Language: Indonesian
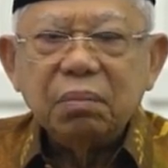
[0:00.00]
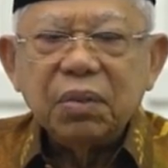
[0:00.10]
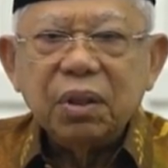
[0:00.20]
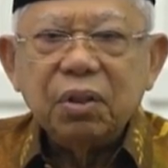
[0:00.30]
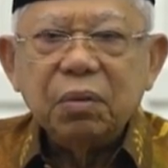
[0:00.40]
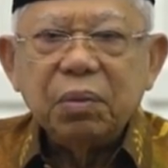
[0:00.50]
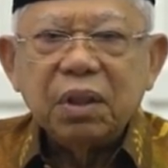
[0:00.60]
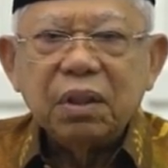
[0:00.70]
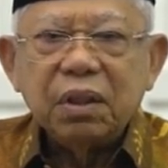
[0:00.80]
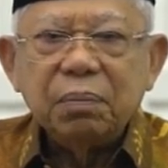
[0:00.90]

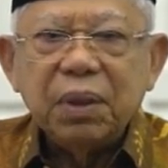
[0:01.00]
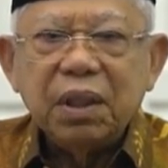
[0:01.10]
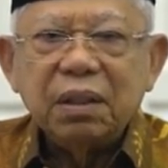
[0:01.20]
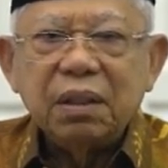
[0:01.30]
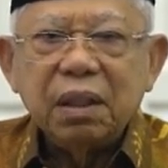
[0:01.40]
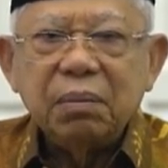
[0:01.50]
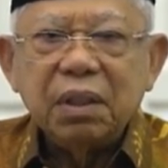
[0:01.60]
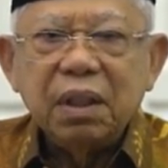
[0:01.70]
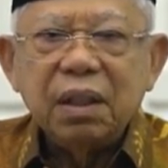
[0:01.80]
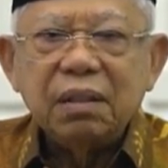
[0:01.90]
menghidupkan spirit
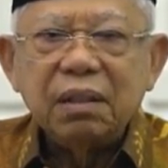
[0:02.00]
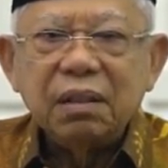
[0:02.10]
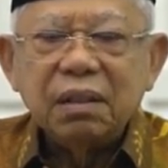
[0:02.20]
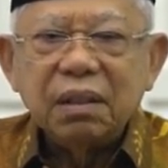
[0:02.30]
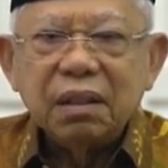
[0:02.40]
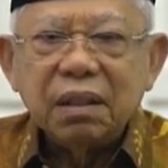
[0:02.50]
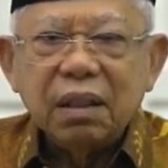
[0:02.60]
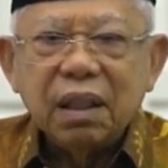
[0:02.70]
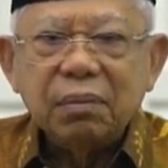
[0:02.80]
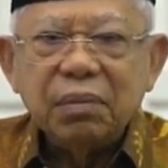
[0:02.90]
Ramadan
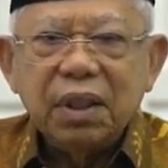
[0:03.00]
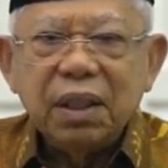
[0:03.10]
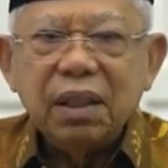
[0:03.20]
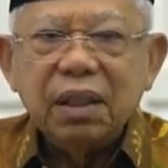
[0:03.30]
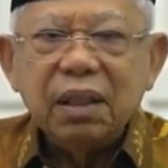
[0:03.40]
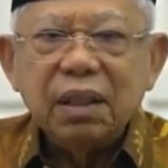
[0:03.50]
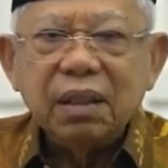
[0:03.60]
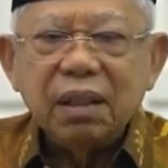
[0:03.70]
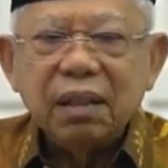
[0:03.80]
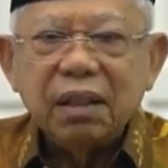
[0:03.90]
dalam diri
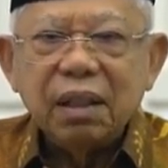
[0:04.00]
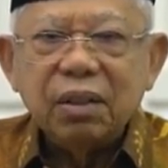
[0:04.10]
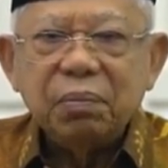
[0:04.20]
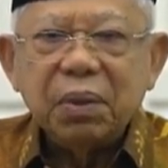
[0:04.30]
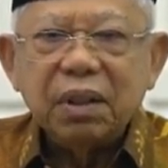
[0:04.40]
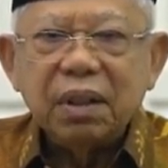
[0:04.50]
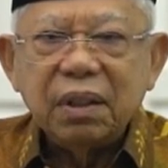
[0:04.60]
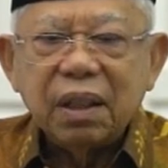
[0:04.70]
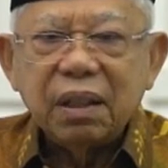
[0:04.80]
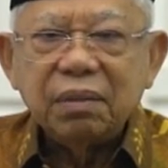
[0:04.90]
dan kehidupan
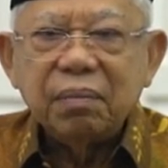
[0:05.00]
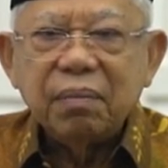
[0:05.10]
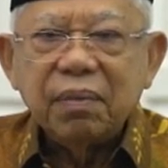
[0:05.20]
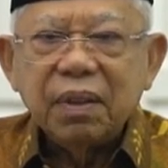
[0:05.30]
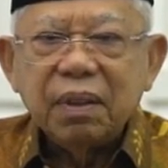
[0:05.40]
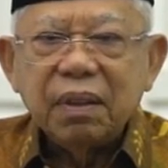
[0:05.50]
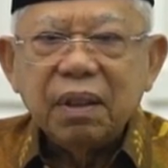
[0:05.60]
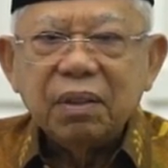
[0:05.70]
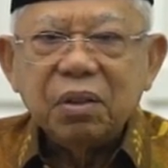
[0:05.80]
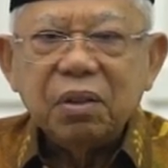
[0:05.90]
kita,
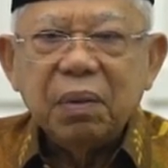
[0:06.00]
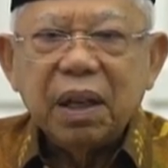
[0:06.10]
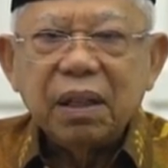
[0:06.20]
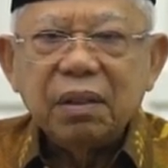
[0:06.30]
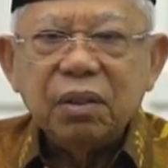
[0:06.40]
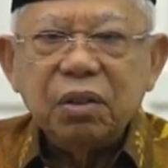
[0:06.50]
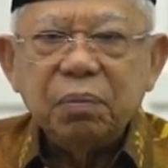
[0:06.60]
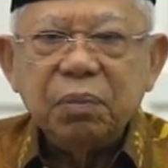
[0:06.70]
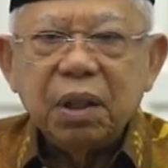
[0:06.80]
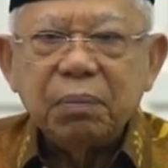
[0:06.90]
yaitu semangat
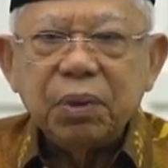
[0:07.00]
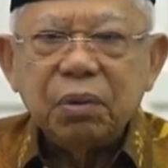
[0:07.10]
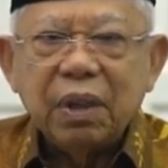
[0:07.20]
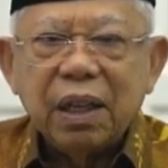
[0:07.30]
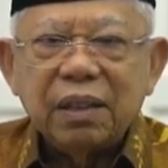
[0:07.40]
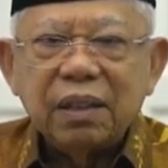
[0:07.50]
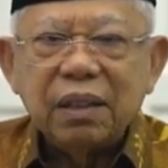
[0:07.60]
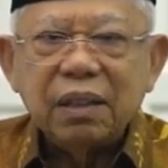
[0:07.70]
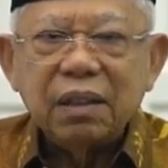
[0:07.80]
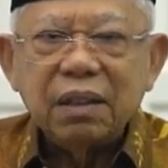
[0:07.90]
hidup yang penuh
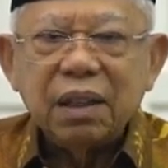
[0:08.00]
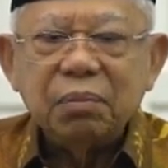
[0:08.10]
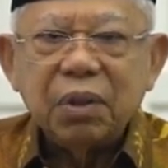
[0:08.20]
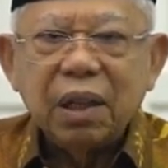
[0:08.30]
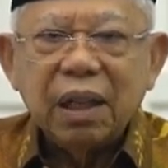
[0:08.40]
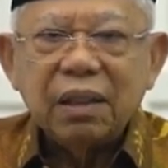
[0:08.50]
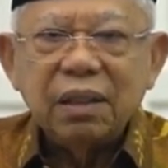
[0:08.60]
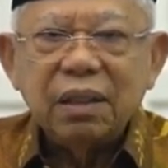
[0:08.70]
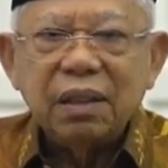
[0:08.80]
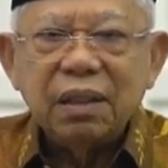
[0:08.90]
kasih dan murah
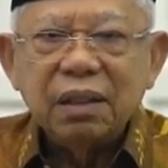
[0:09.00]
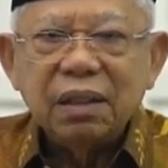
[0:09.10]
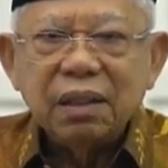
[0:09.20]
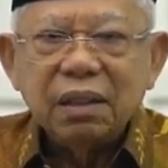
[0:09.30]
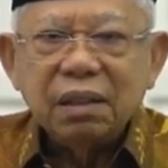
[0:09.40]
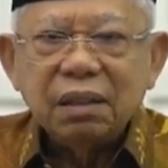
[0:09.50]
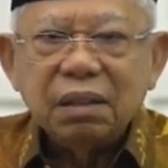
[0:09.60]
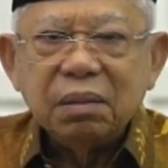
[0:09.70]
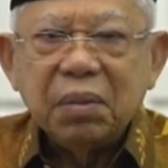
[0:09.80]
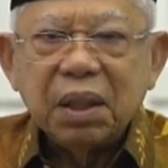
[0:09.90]
hati,
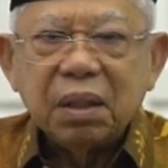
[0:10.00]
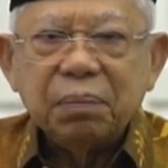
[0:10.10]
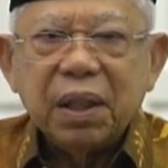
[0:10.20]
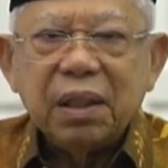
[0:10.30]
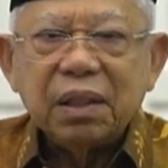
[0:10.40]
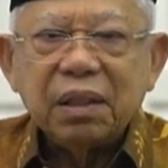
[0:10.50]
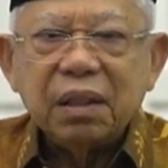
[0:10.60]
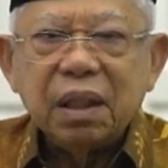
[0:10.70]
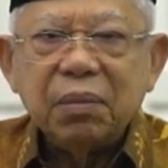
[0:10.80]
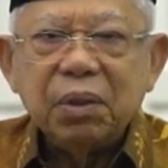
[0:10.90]
baik kepada
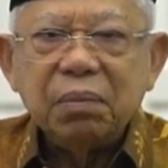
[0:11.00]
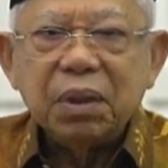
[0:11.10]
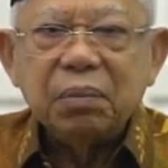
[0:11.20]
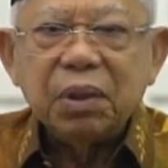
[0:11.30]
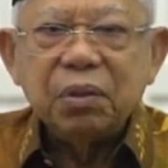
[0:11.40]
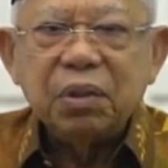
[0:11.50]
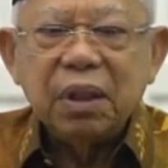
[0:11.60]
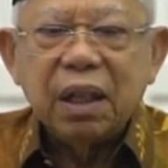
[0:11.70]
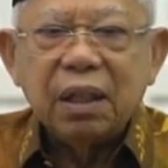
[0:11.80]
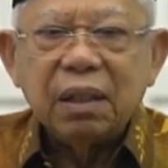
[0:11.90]
sesama umat
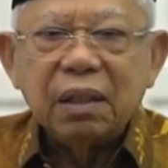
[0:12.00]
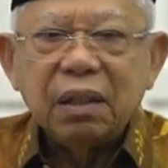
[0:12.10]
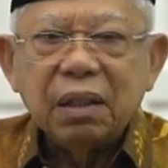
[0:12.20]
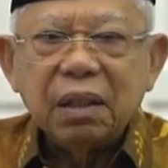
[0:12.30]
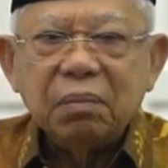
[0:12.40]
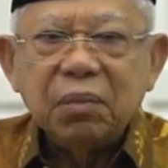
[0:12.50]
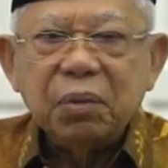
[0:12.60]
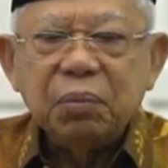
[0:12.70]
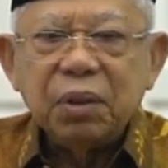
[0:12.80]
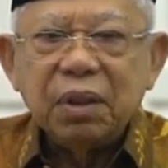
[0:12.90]
manusia
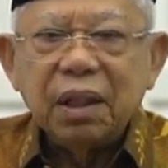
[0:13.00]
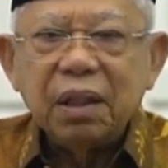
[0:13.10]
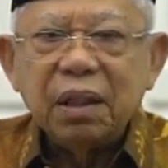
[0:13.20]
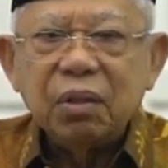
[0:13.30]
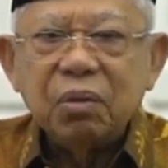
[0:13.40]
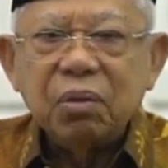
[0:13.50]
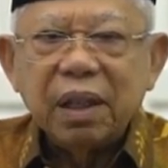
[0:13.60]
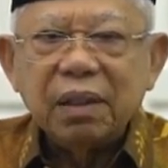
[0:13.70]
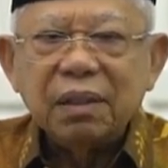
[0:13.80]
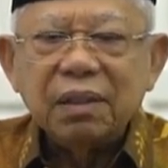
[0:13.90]
maupun dengan
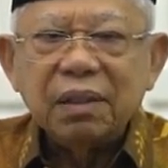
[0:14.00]
lingkungan.